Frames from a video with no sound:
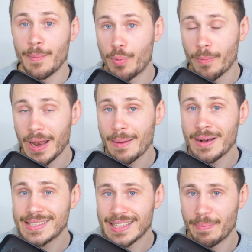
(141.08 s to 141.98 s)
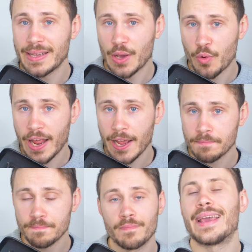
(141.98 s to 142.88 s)
Il problema, sapete qual
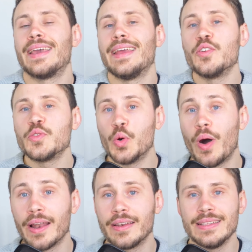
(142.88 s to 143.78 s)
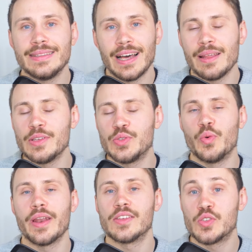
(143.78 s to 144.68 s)
è? È che in otto anni tali
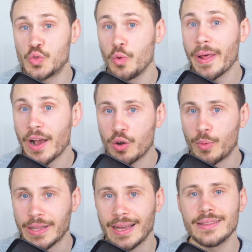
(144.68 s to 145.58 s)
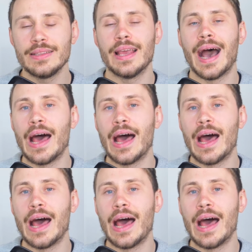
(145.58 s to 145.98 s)
misure super accomodanti